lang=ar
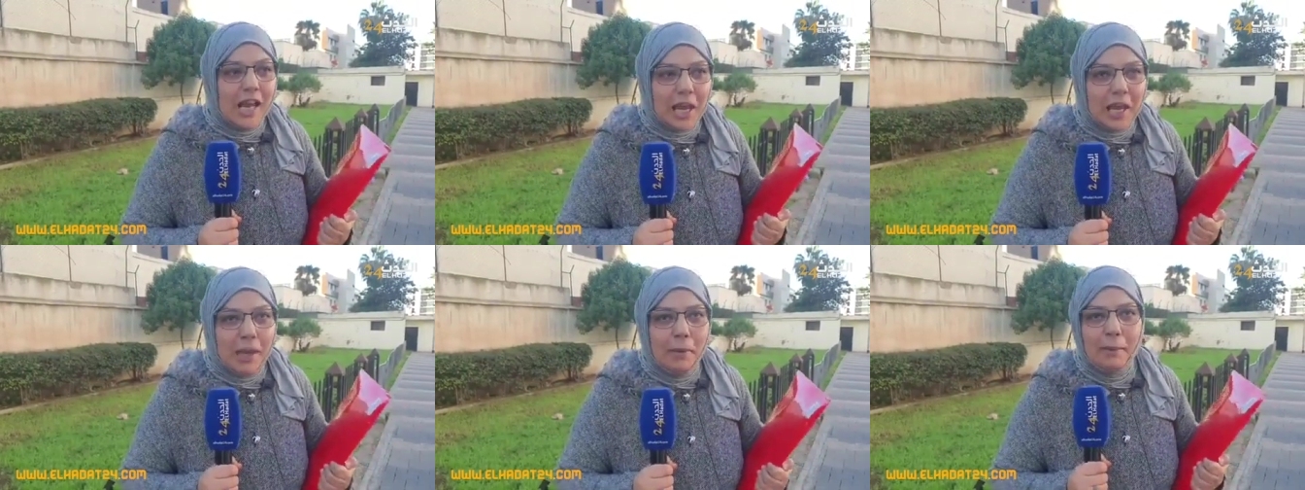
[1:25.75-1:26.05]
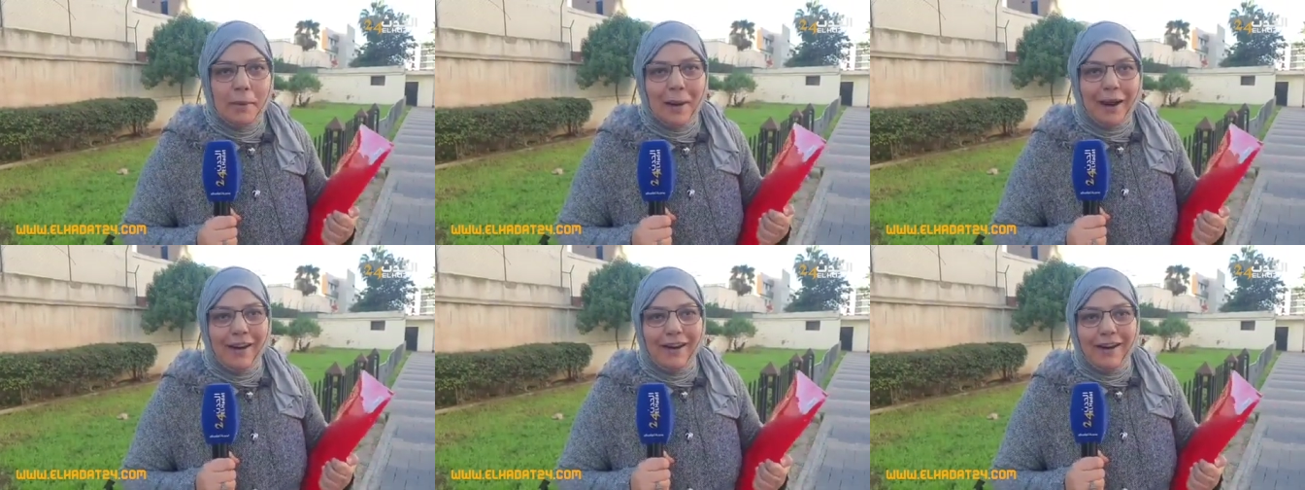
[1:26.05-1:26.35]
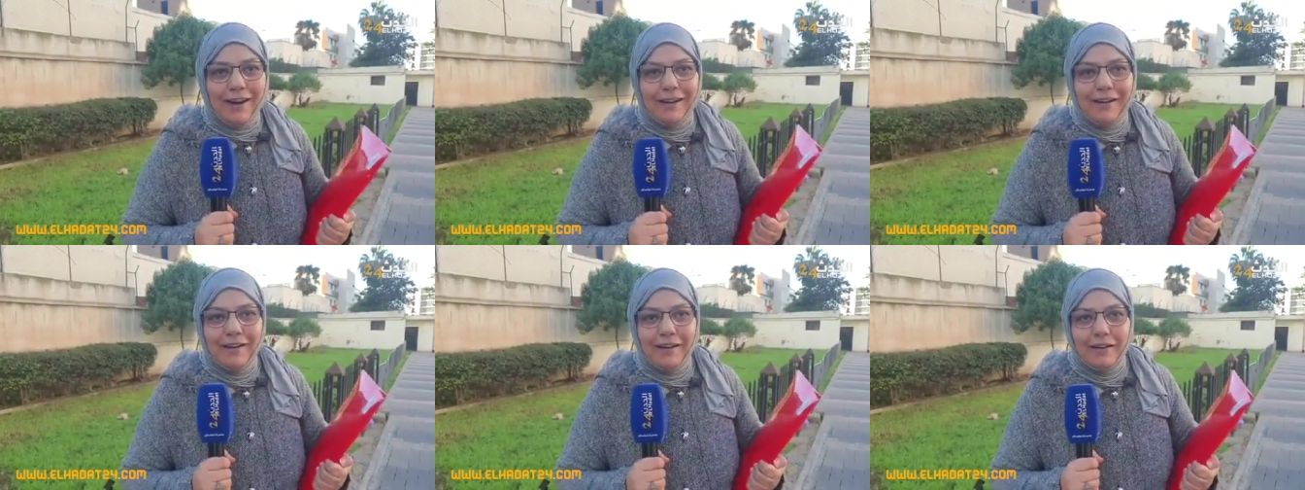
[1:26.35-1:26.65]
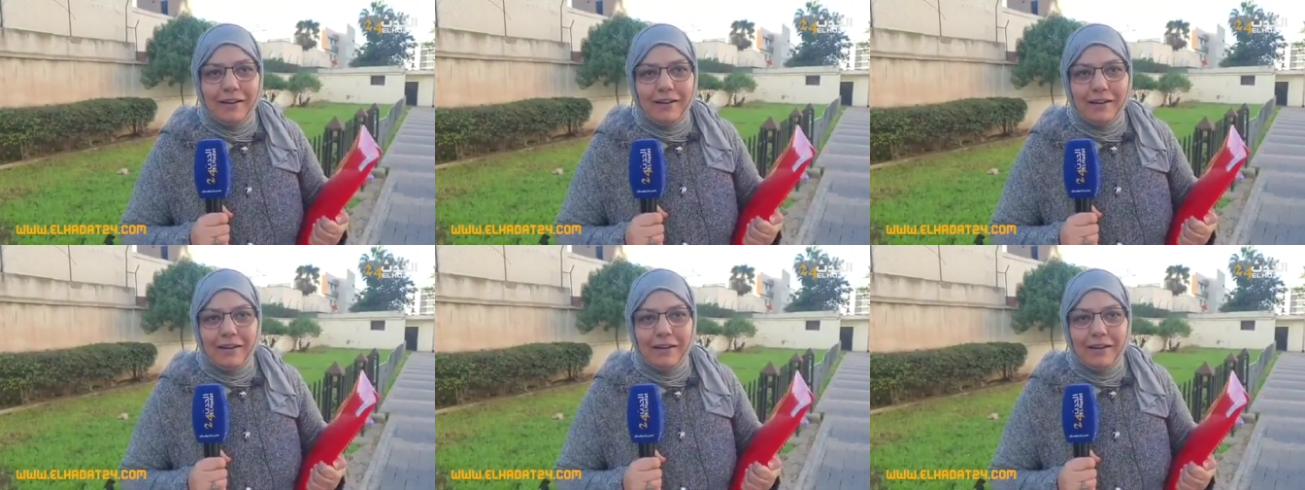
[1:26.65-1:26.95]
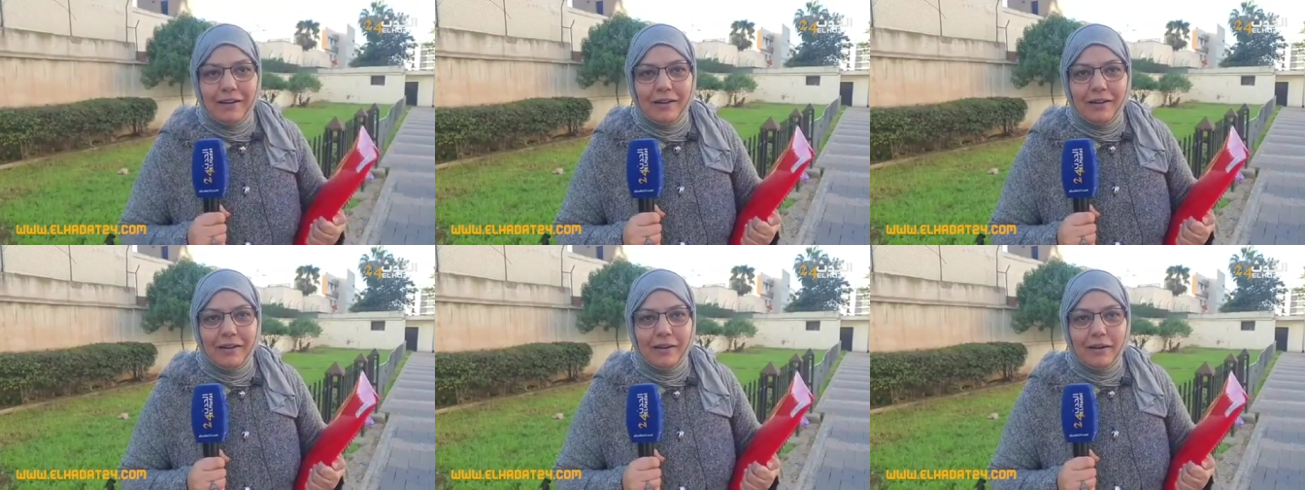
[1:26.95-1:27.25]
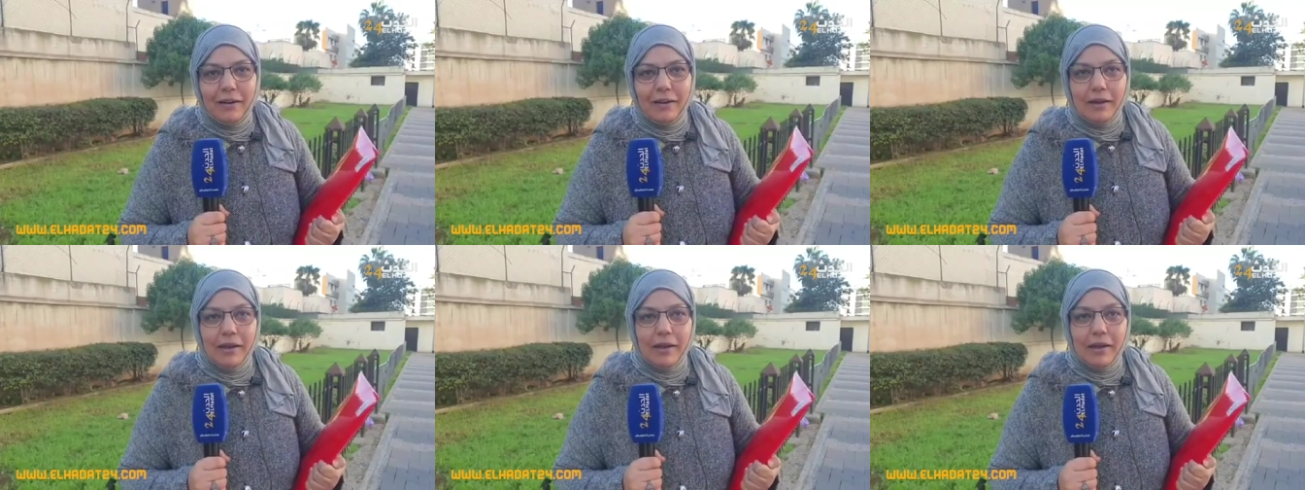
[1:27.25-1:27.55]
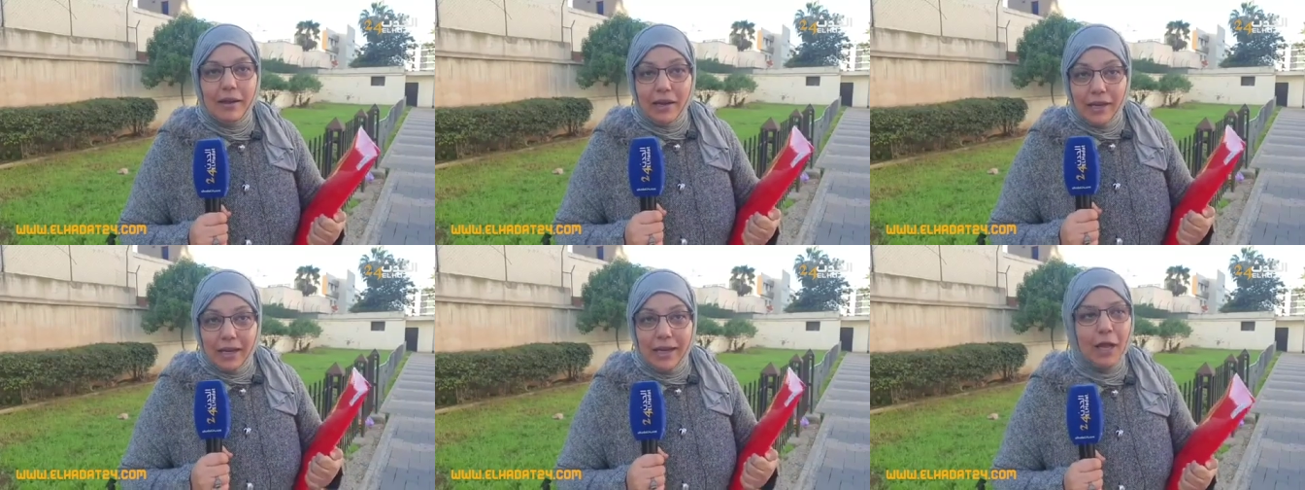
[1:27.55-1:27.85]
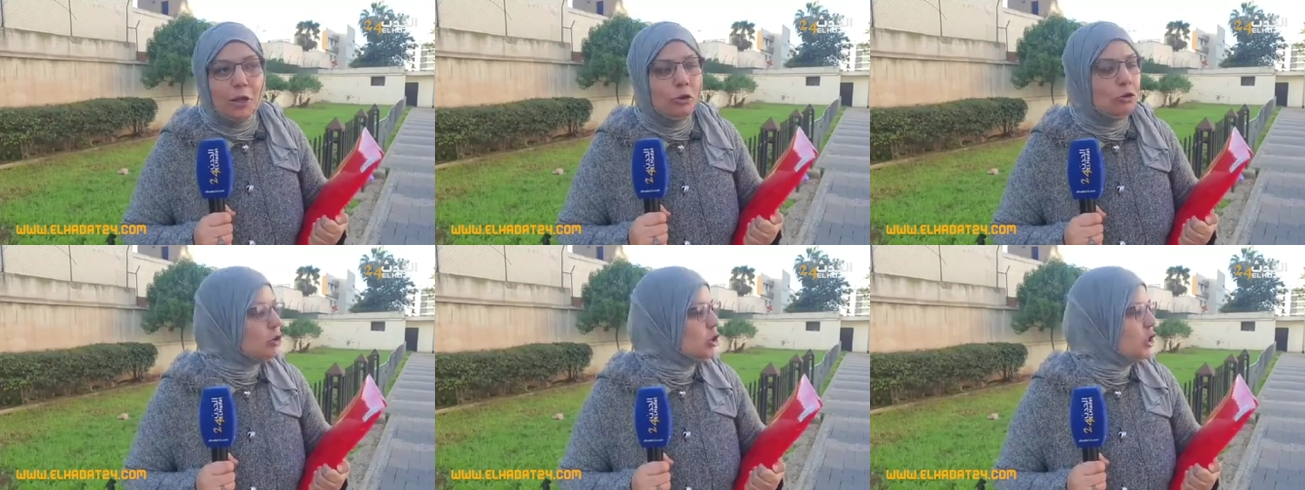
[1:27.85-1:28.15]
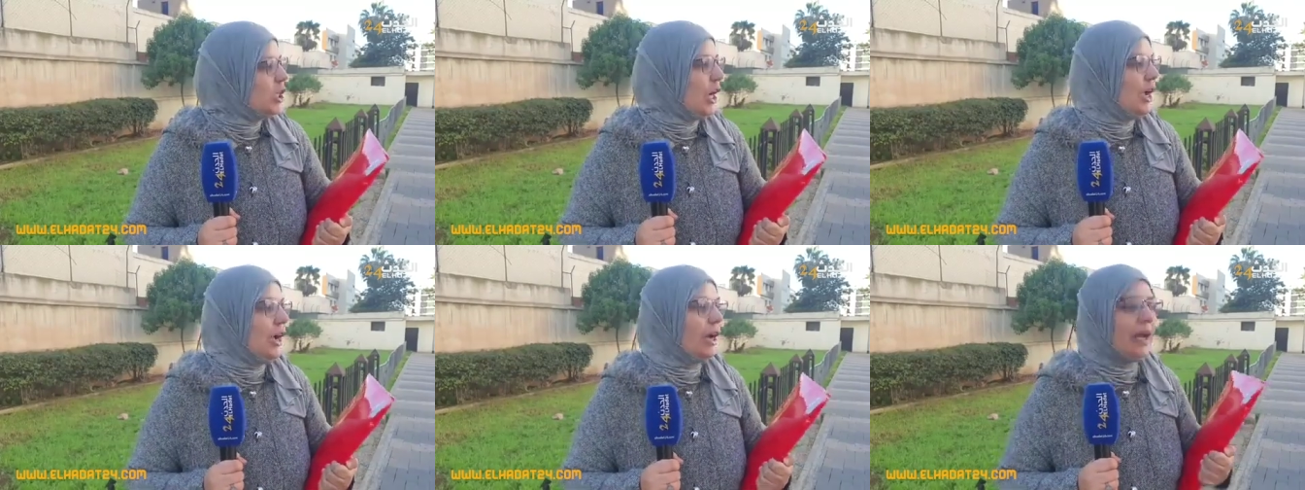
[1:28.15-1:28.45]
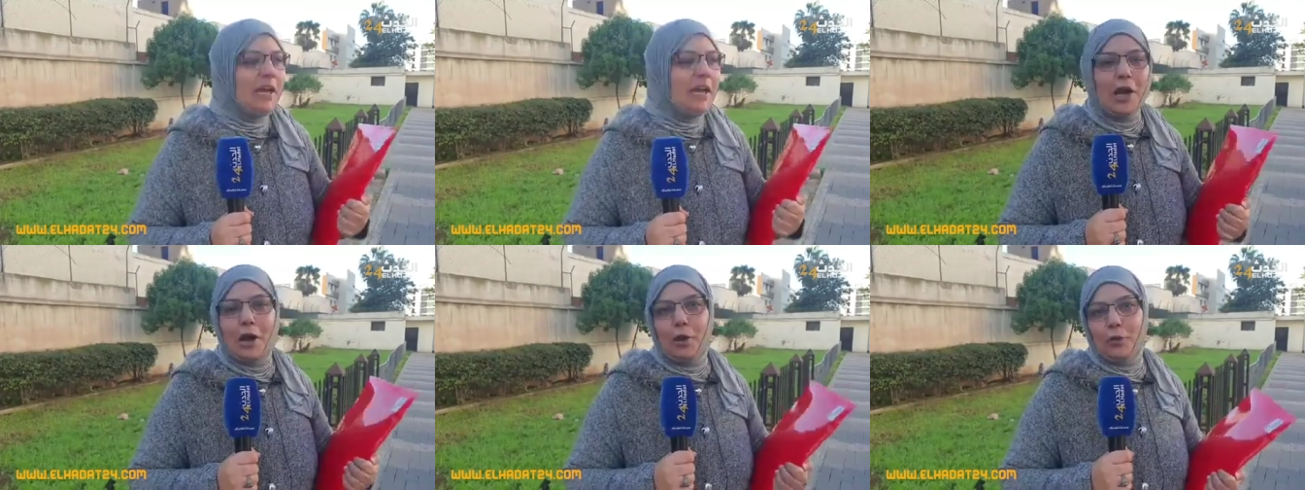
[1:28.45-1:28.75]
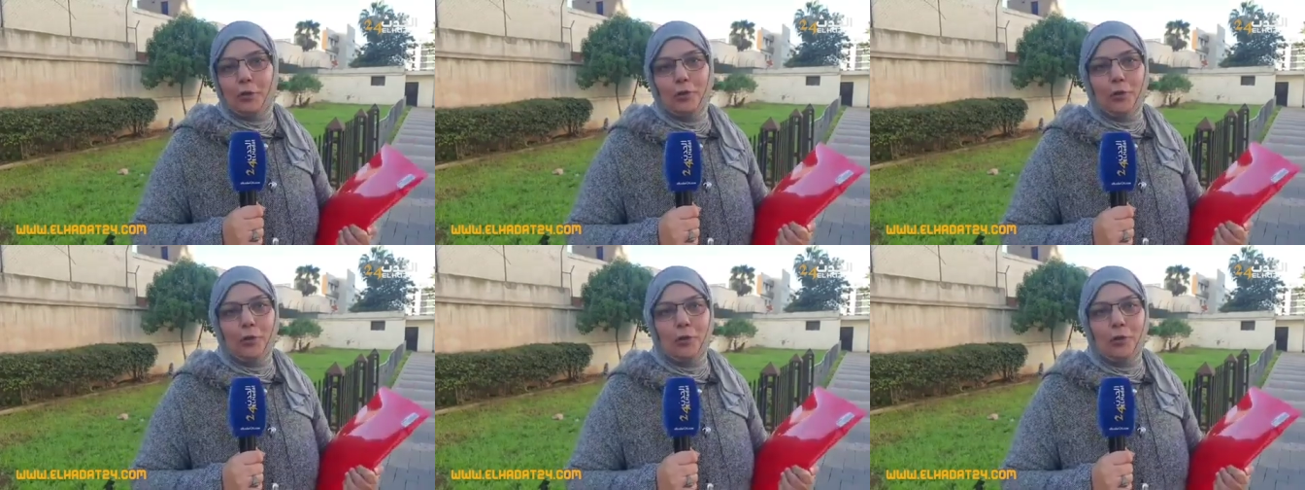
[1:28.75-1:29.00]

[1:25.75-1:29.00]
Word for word: الخبره الا عنده شي حق ياخذ